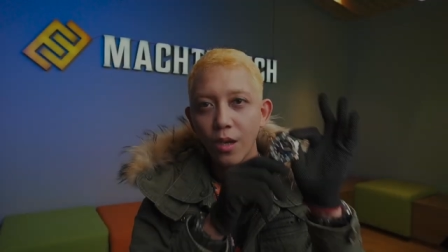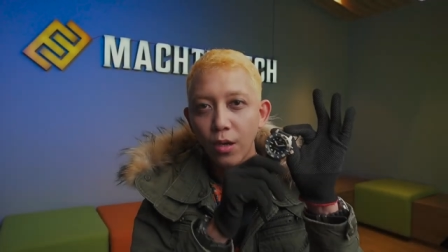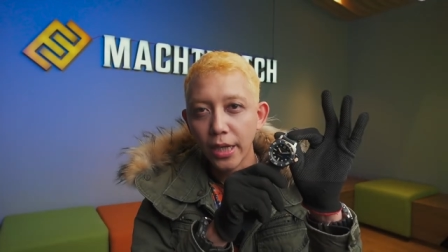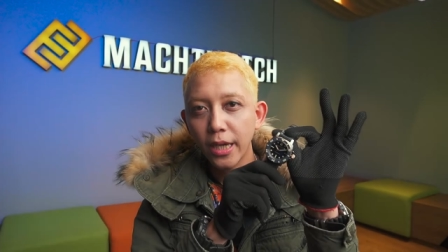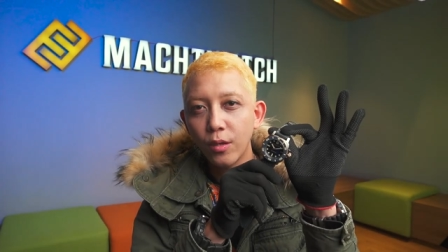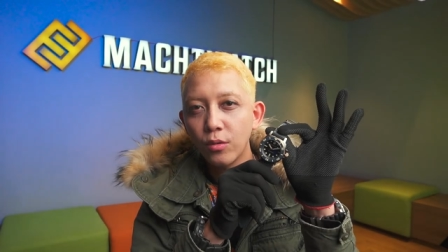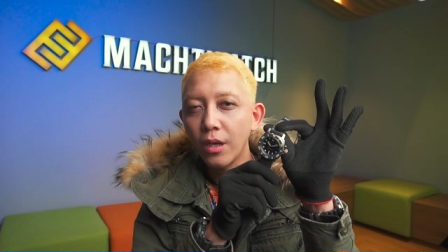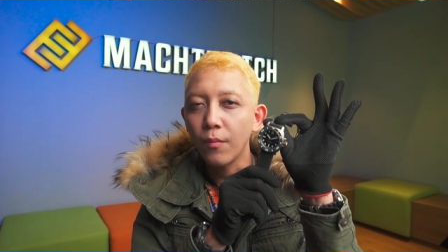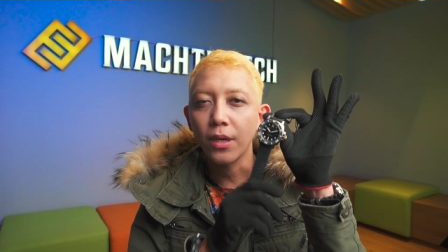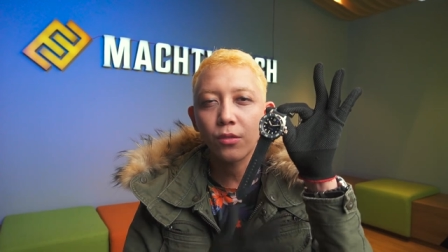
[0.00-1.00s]
Oke, okay,
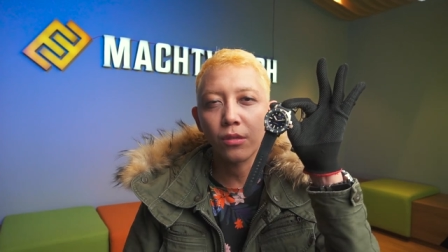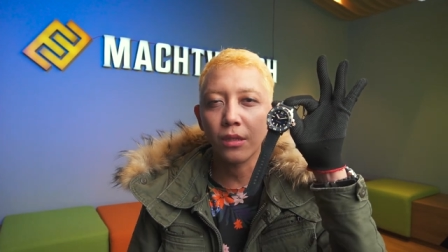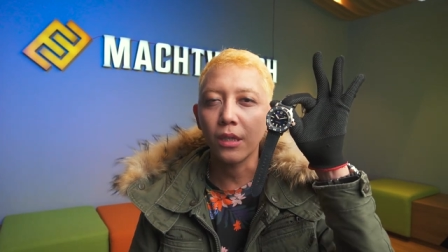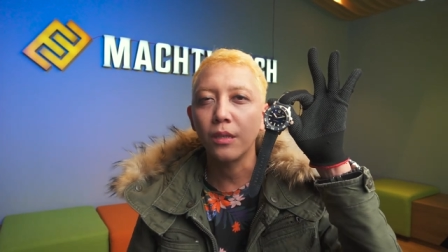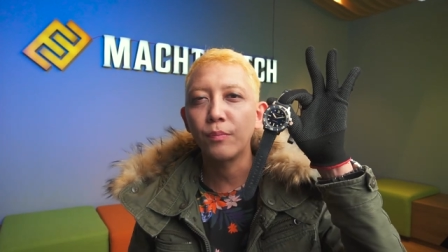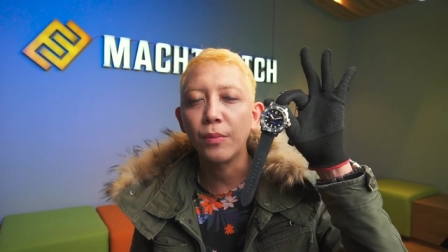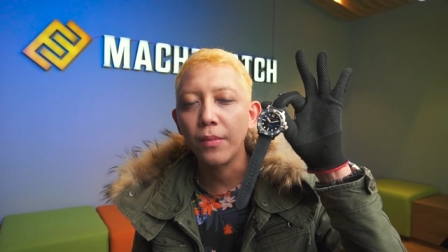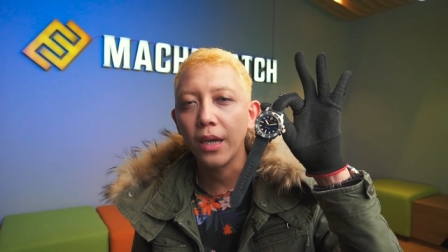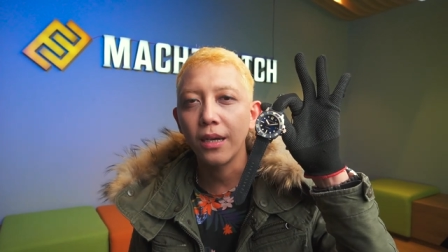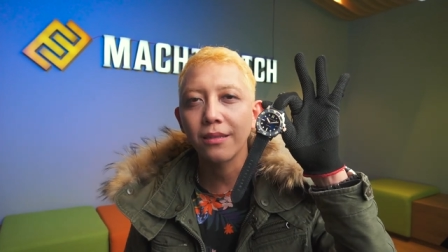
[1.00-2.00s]
udah masuk ke
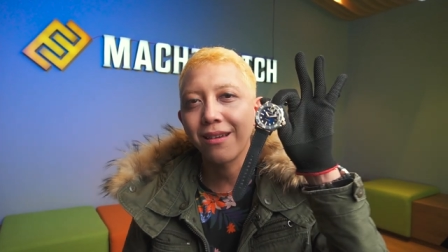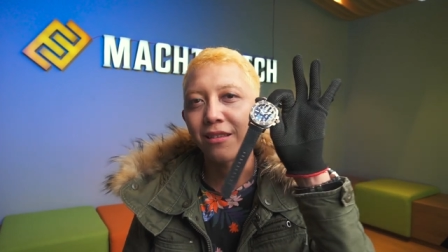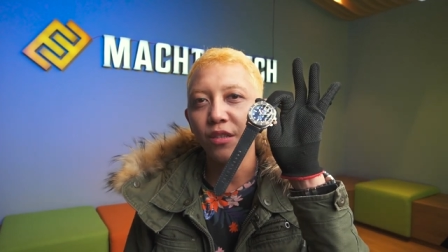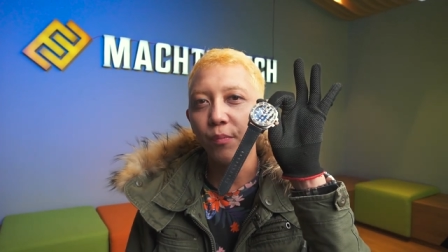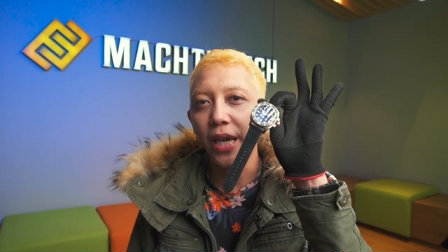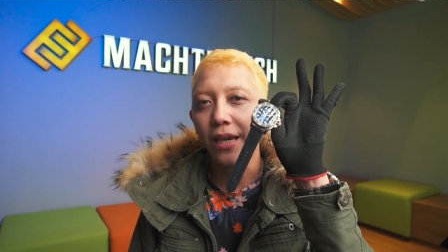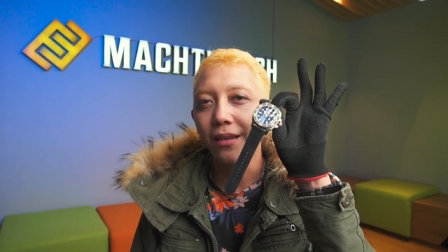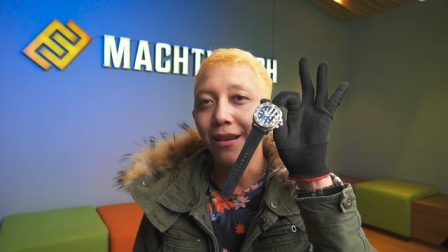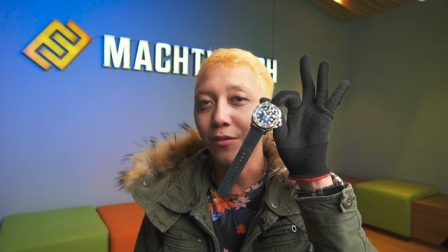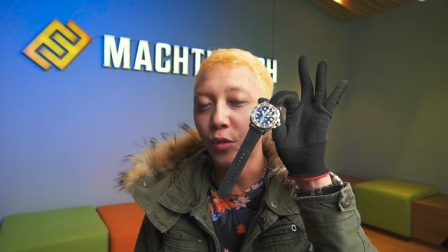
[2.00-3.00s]
pembahasan spek,
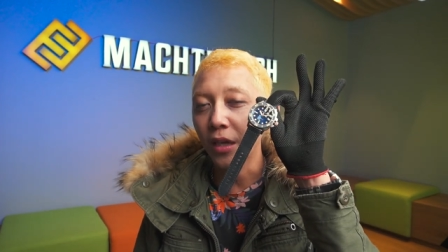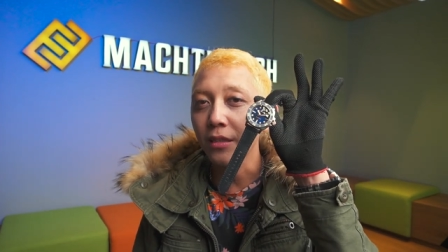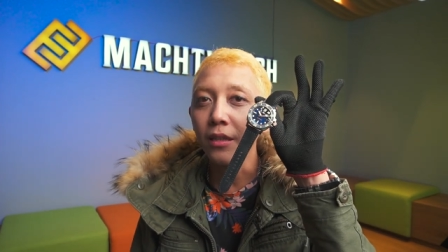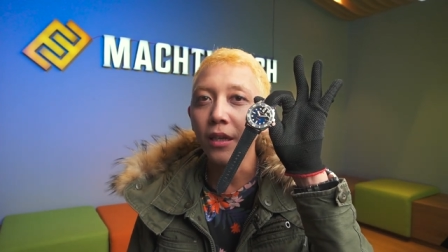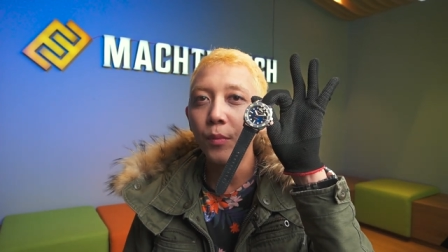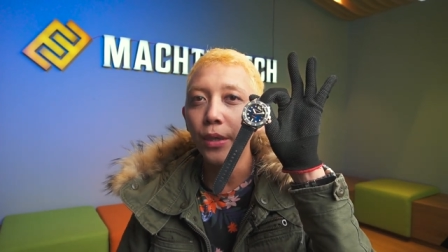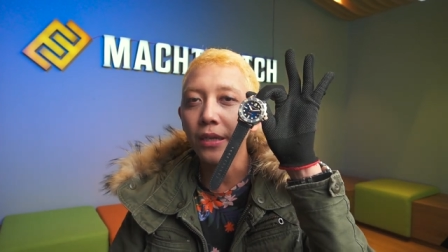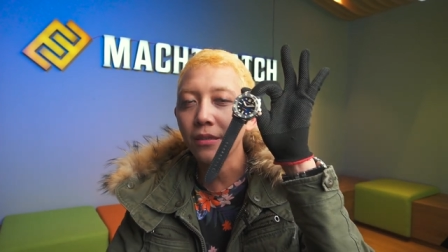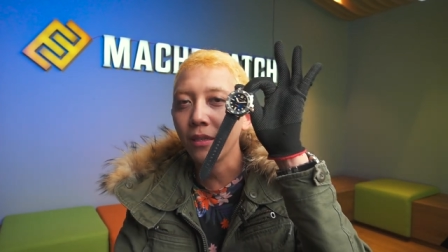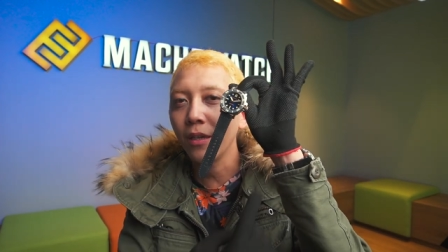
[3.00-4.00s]
langsung aja
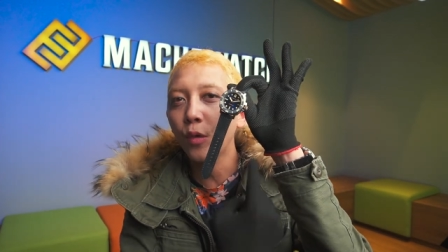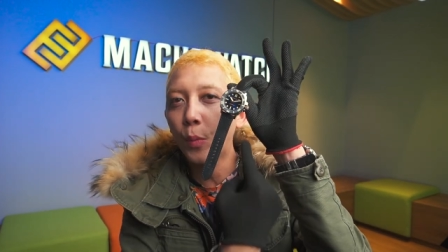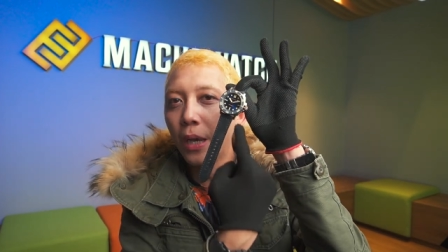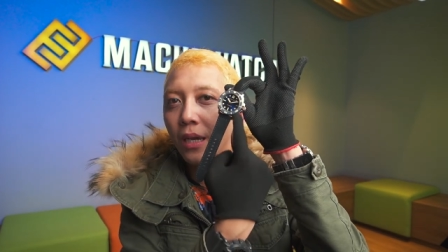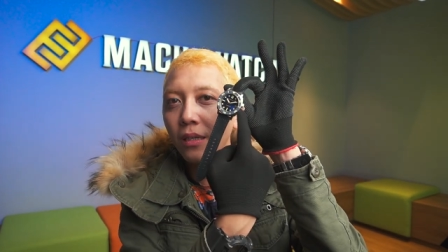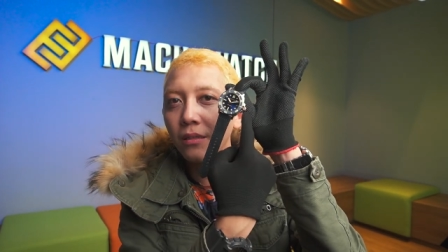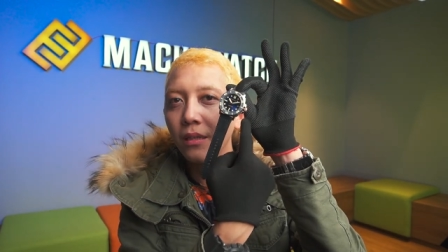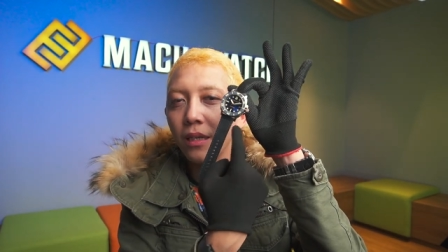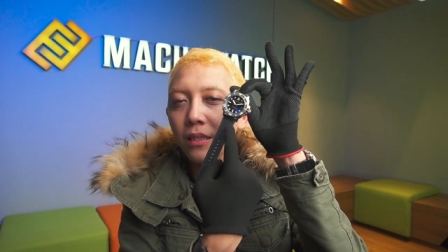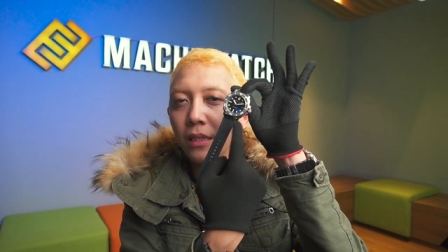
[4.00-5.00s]
biasanya gue bahas
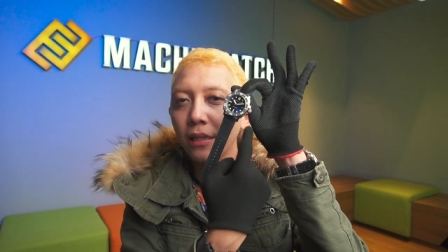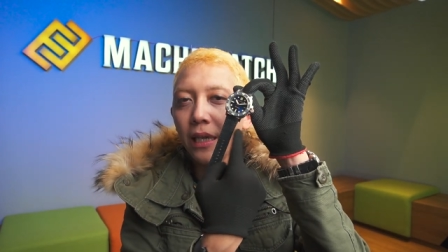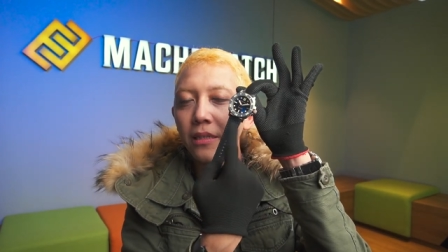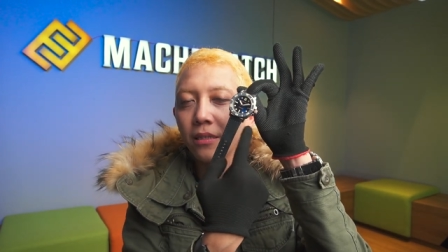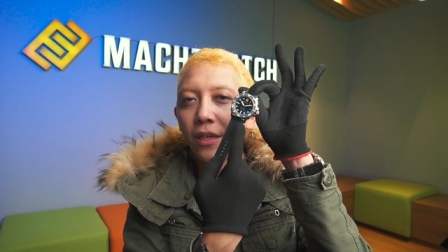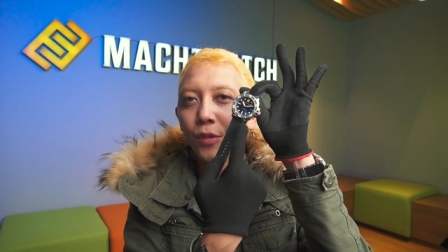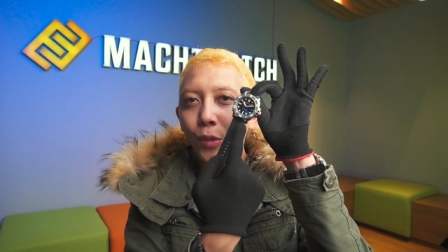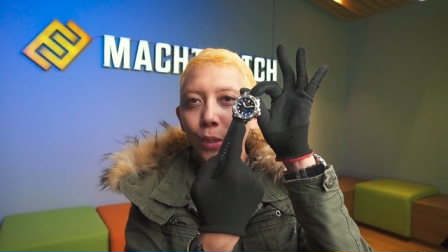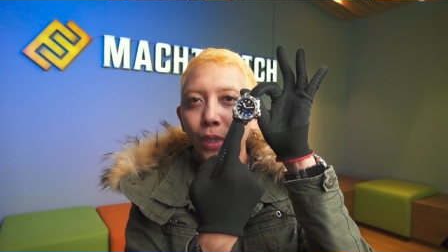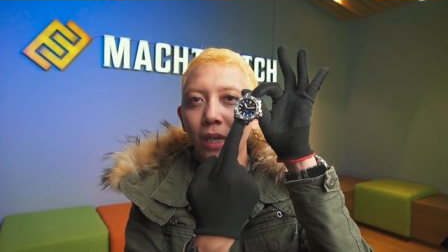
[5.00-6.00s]
dari case-nya
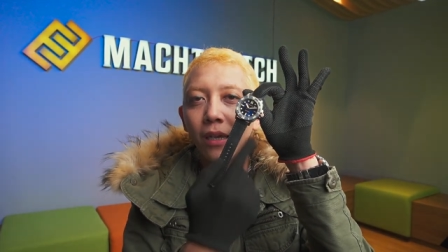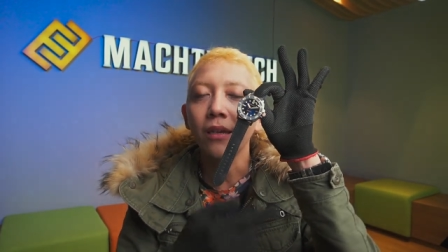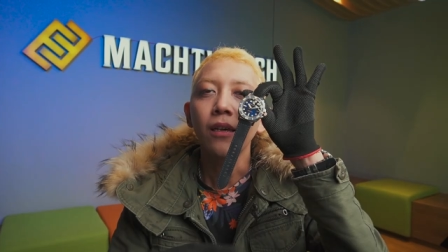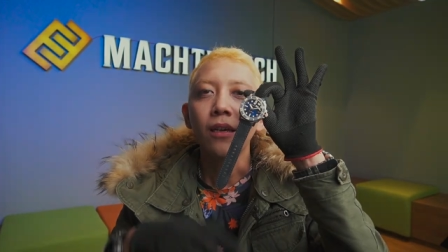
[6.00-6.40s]
dulu ya.